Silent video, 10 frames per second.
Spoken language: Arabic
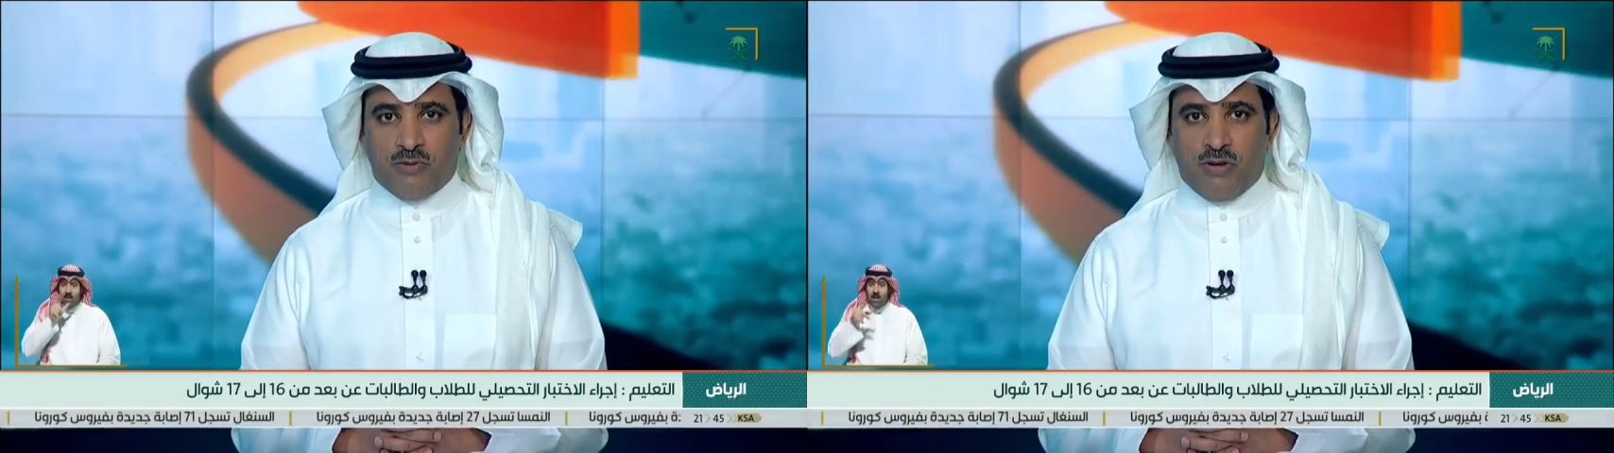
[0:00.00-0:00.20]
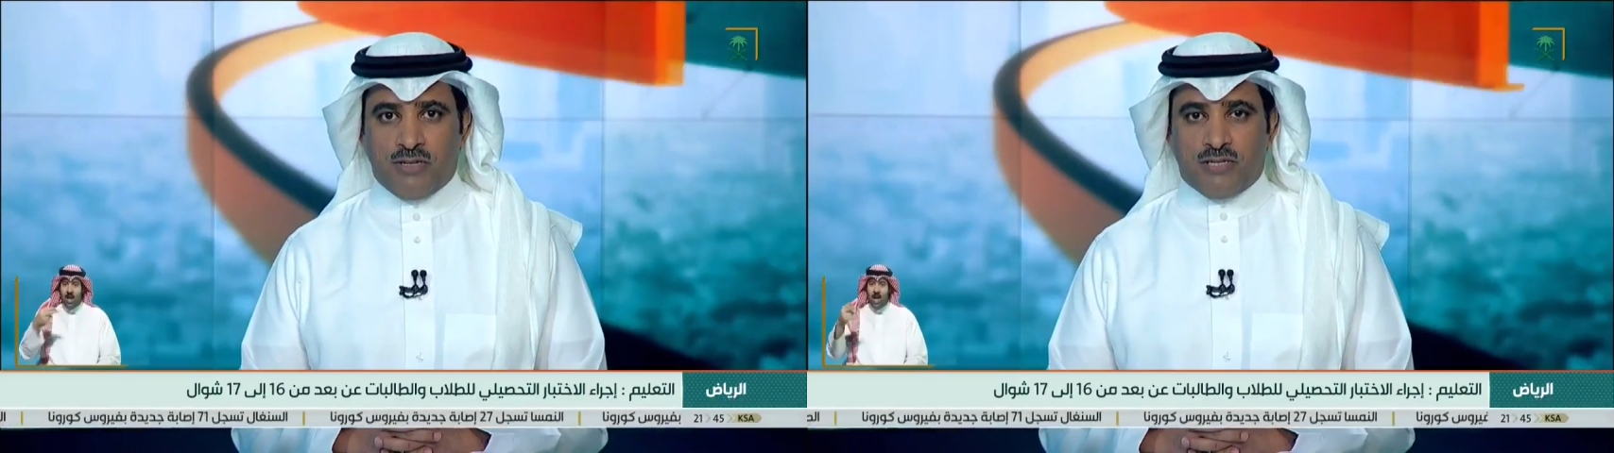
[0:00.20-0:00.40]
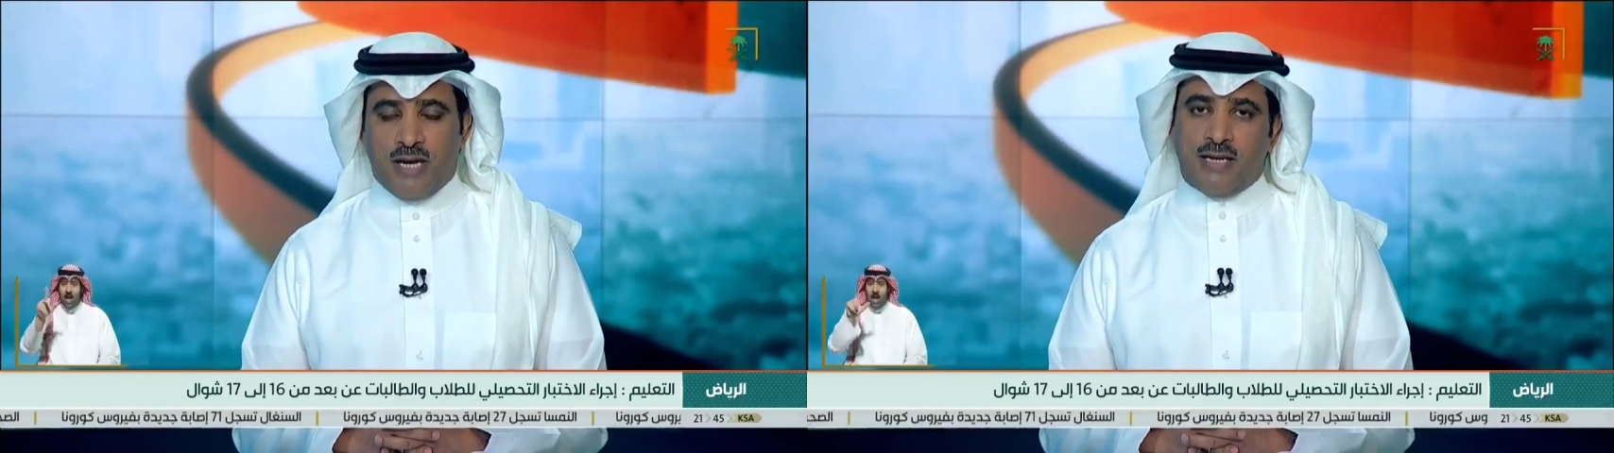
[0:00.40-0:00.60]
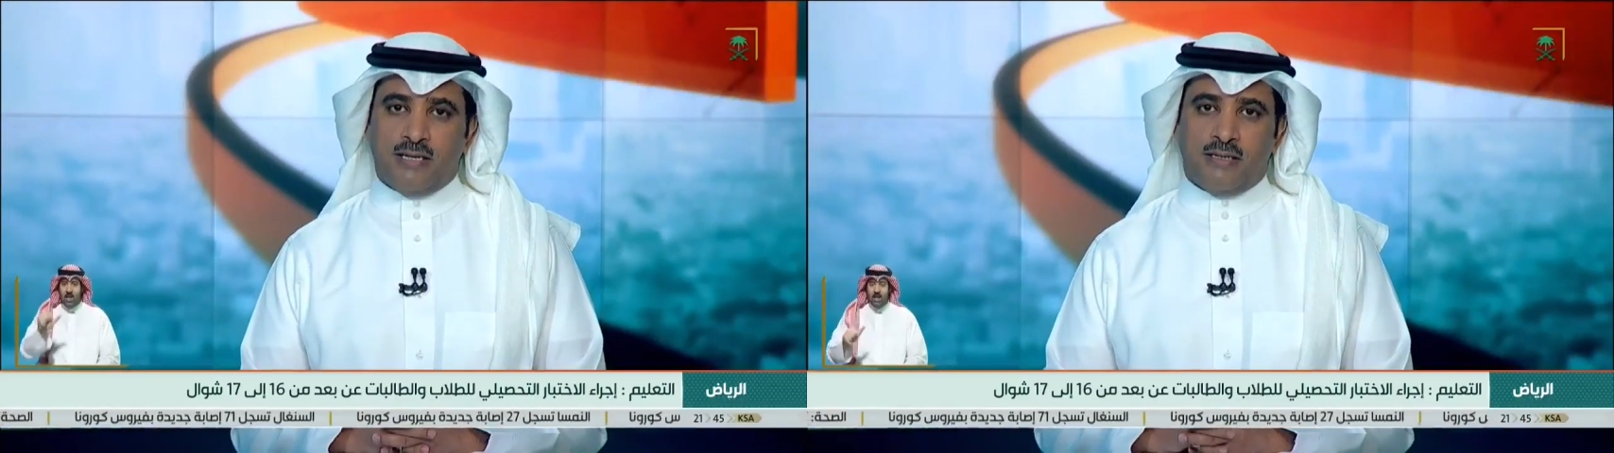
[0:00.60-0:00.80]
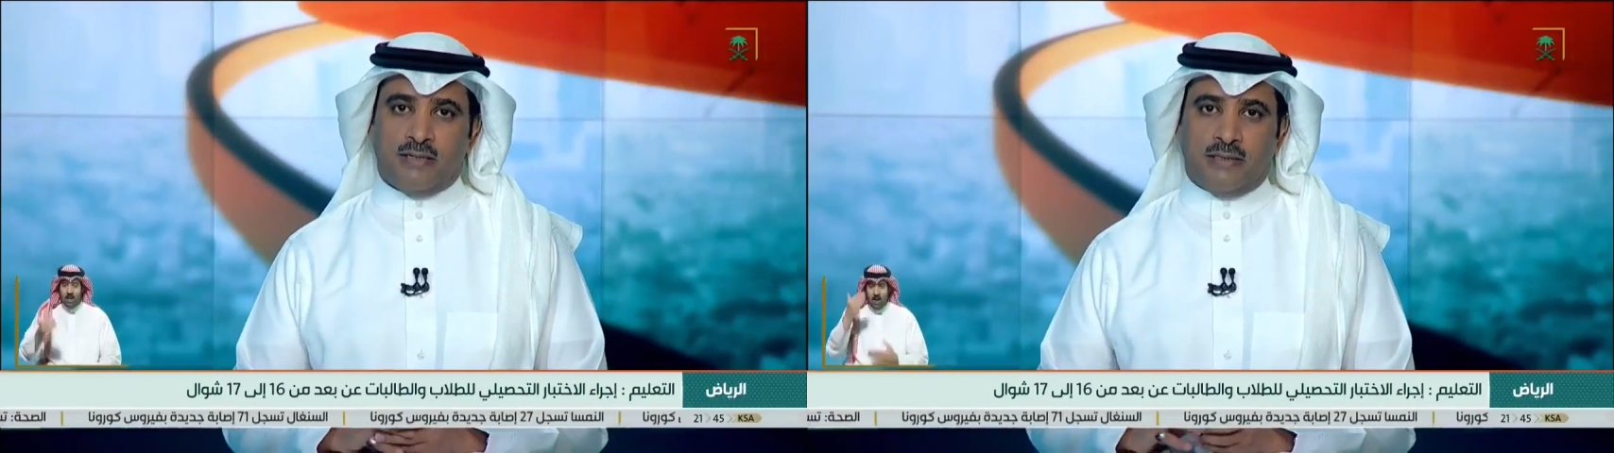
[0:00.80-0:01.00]
مهندس
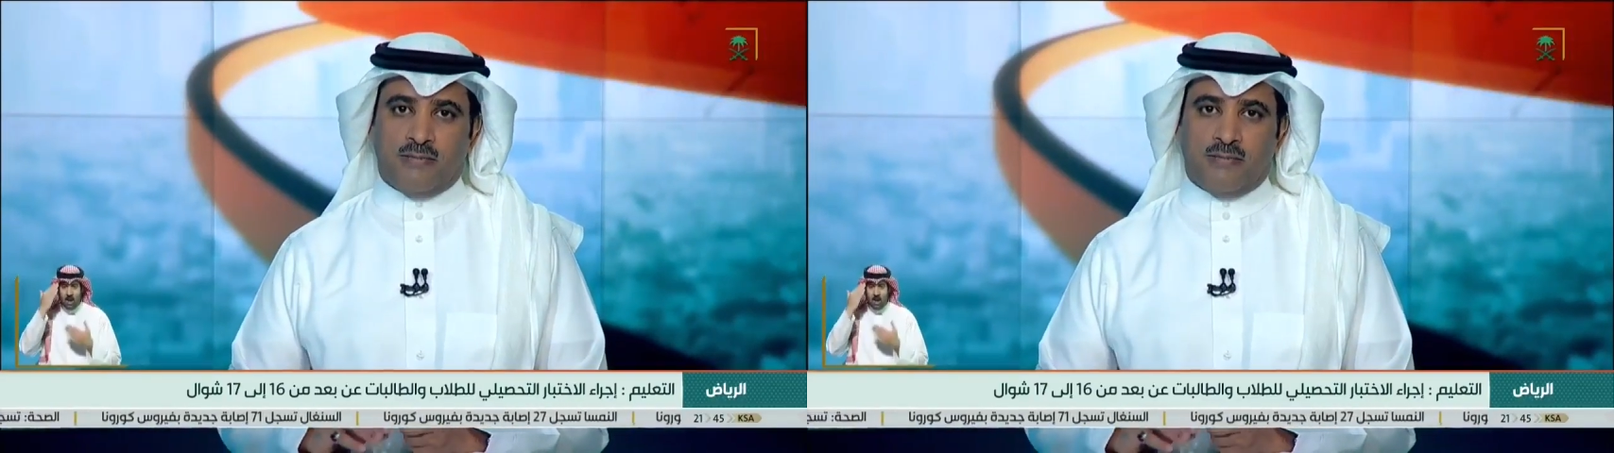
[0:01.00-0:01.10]
علي آه،